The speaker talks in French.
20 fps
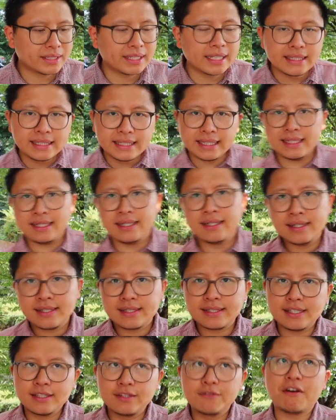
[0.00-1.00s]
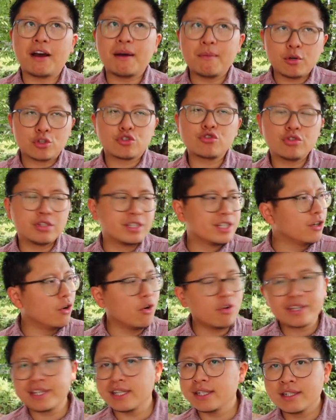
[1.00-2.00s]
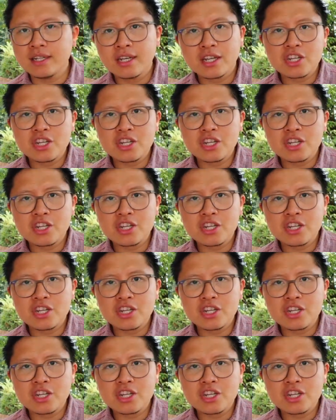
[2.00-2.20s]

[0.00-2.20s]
t'aider si vraiment tu dis ok,